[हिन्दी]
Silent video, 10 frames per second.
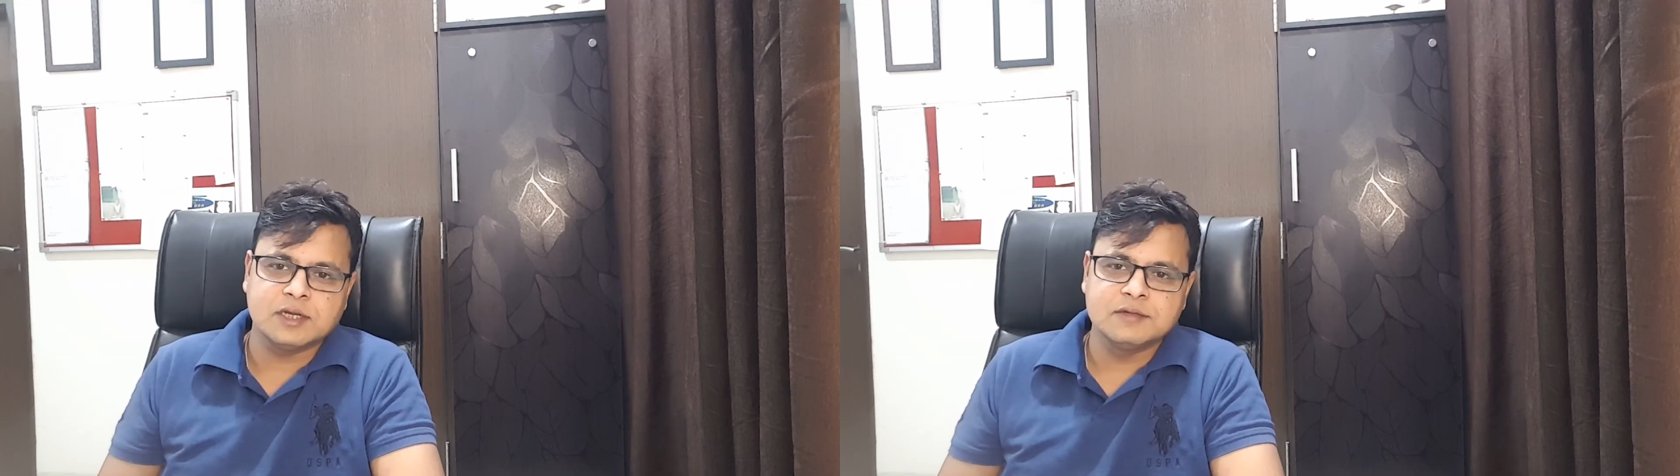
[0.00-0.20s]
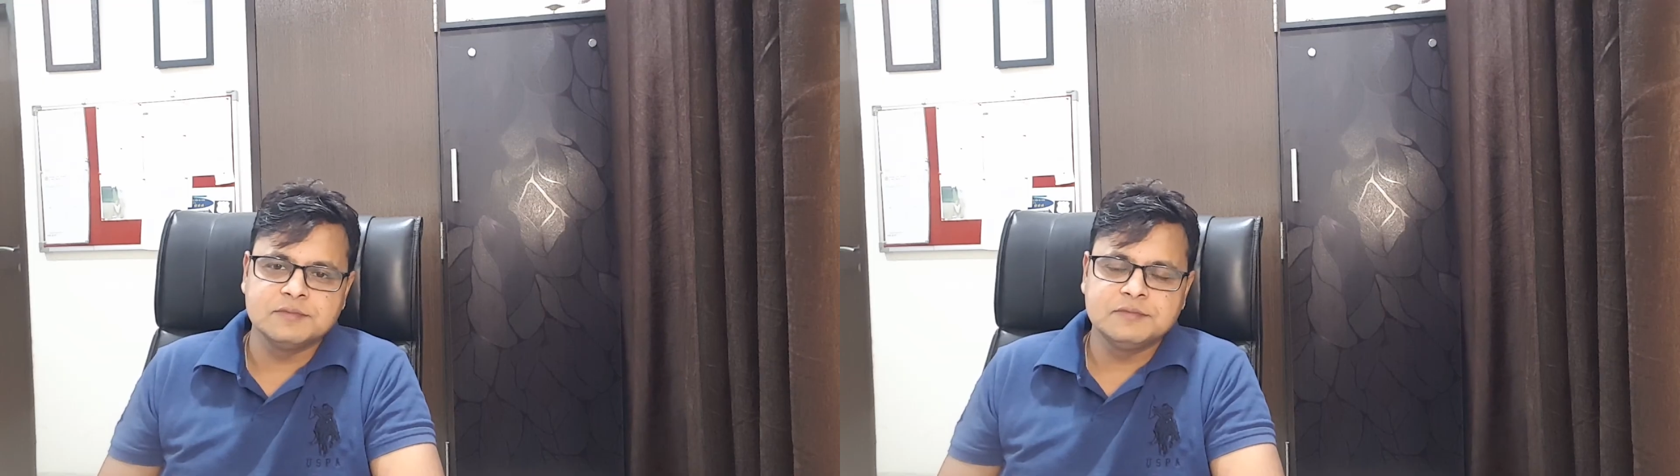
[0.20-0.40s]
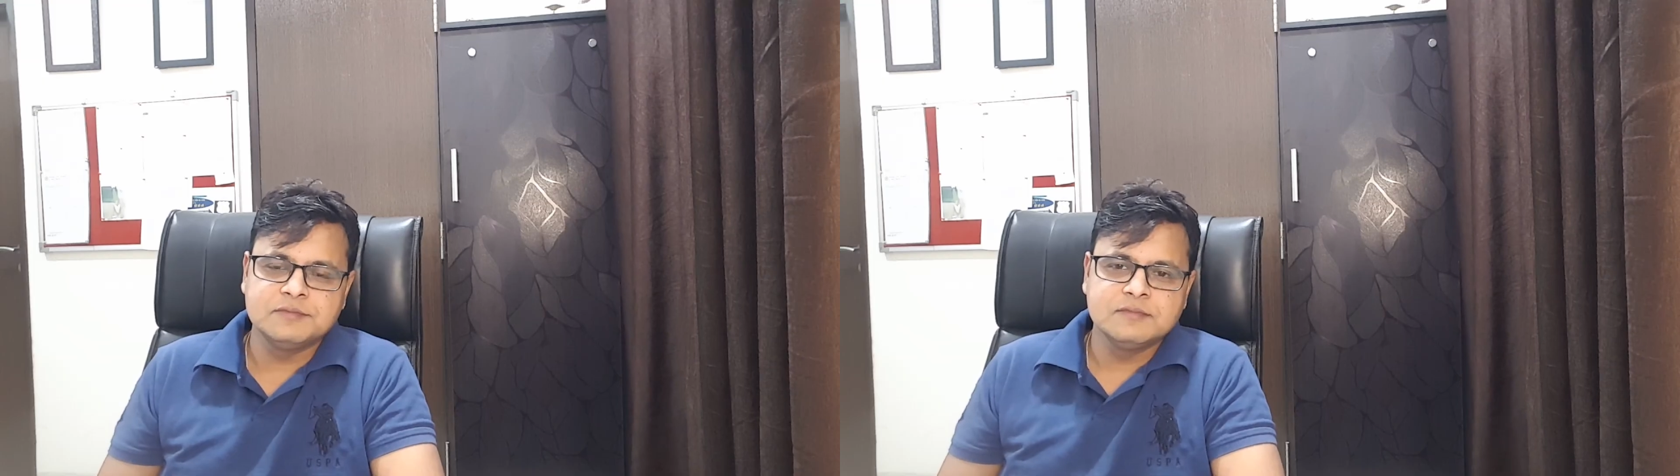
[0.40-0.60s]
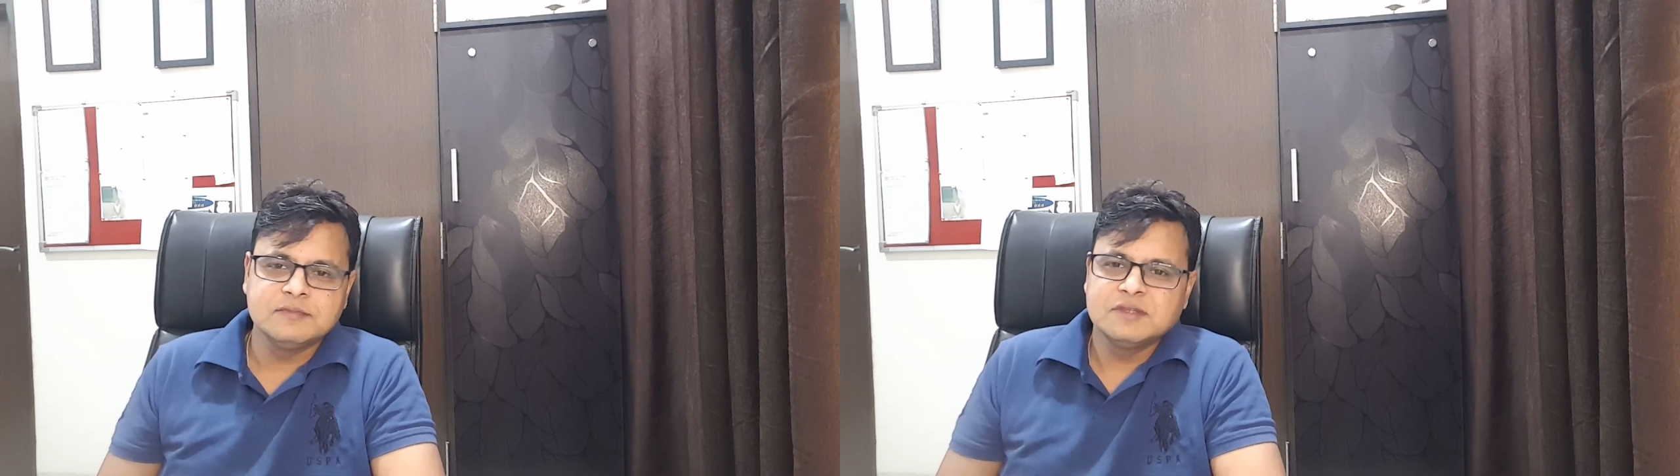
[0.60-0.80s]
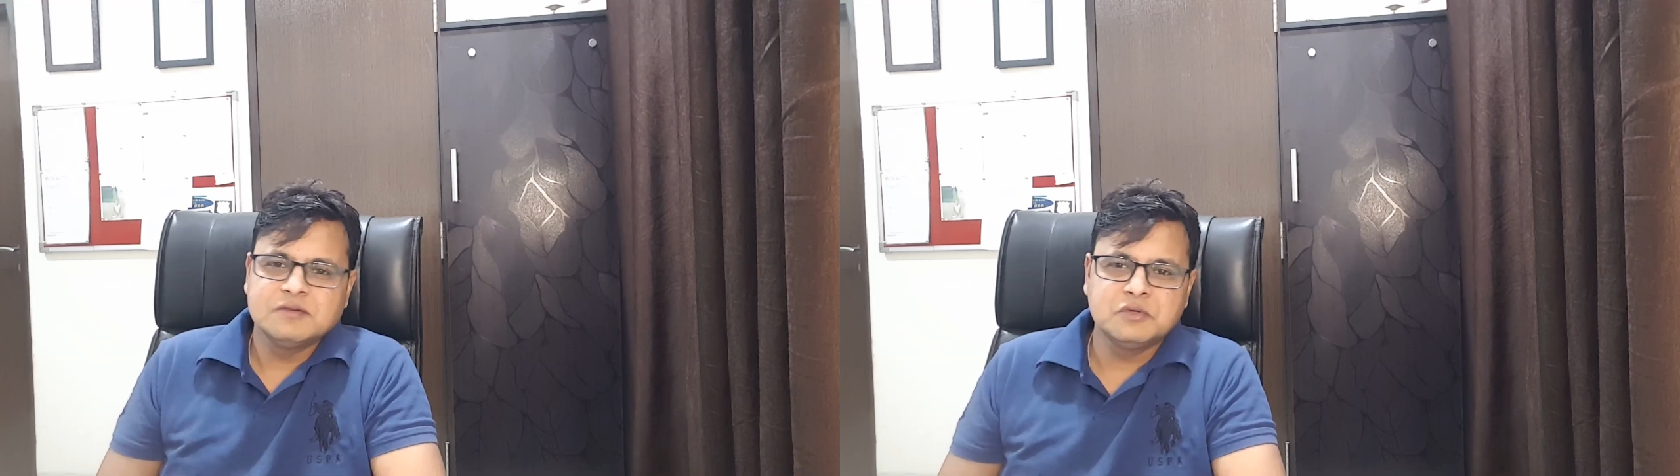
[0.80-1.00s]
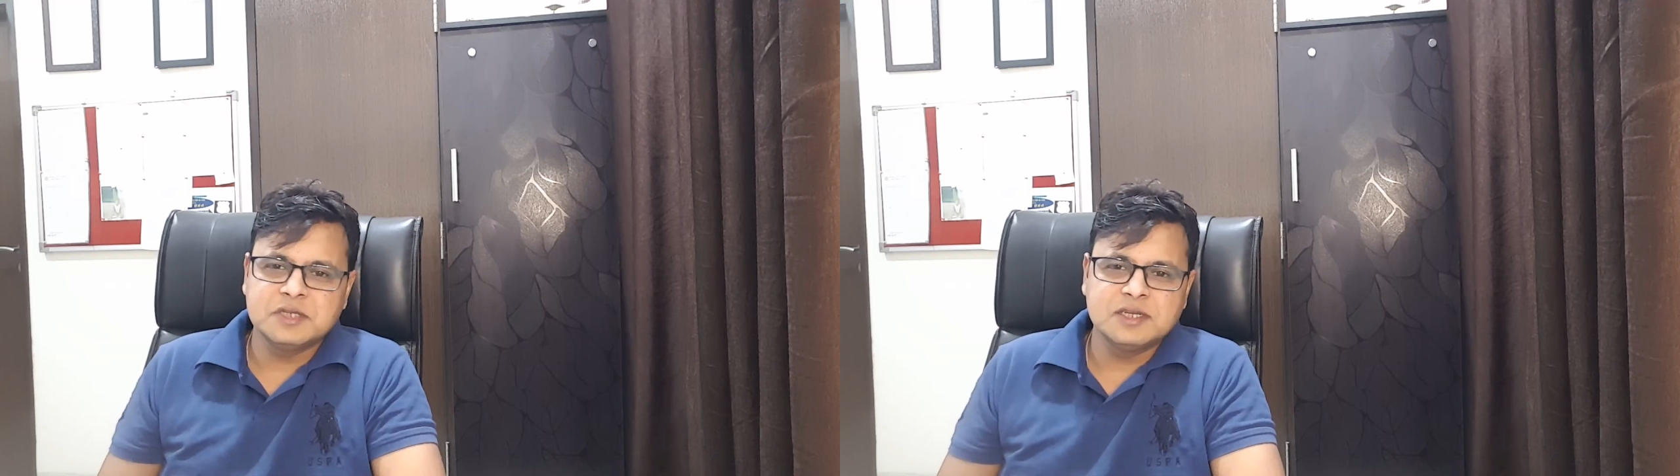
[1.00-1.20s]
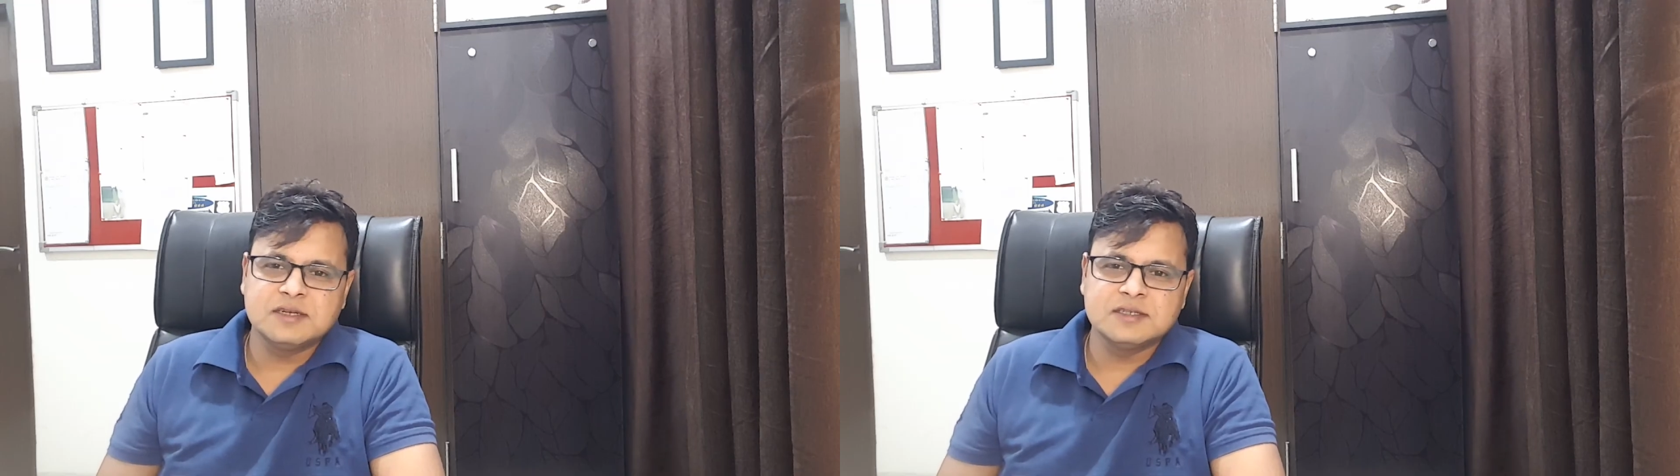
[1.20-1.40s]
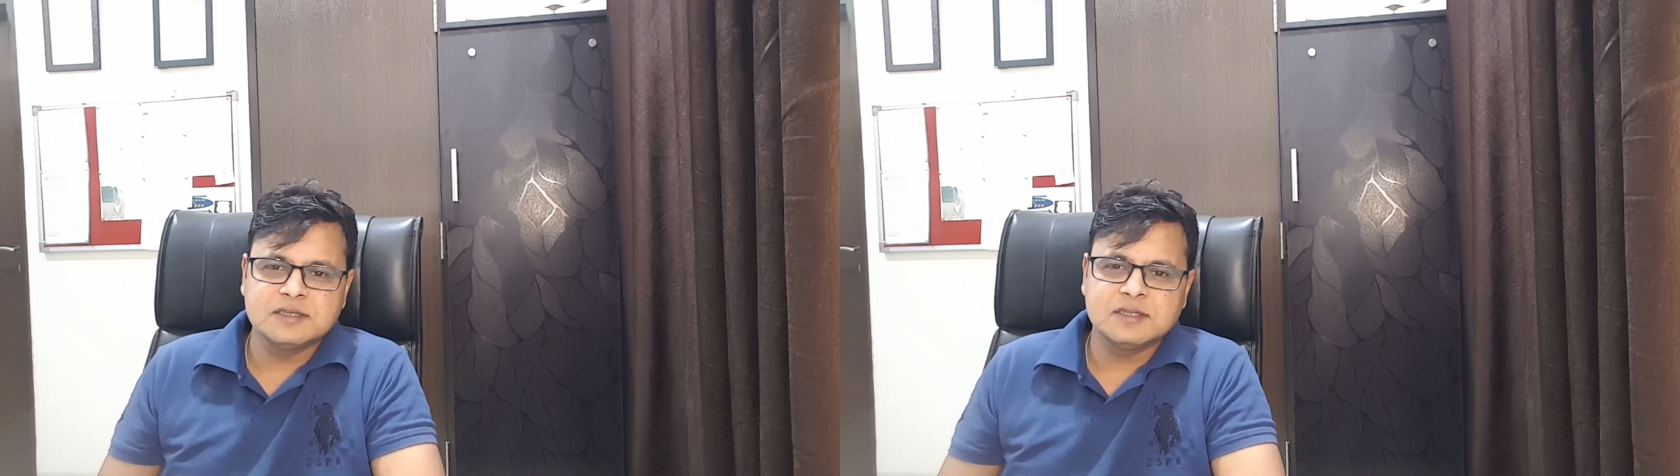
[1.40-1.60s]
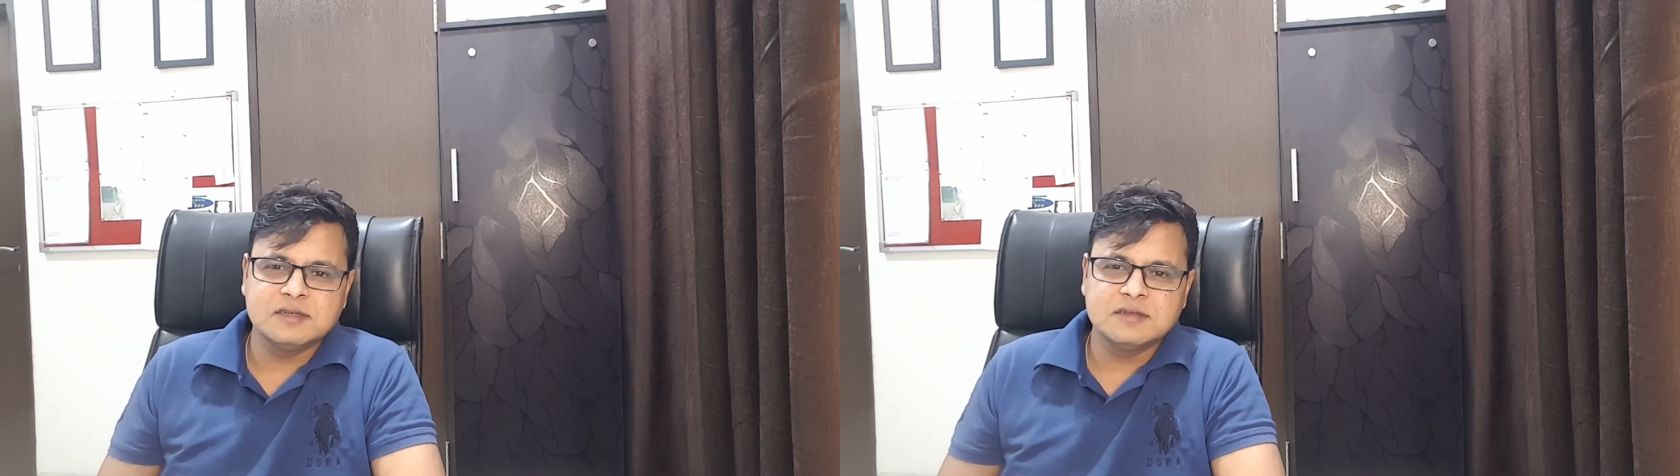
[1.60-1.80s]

तक कुछ नहीं कर सकते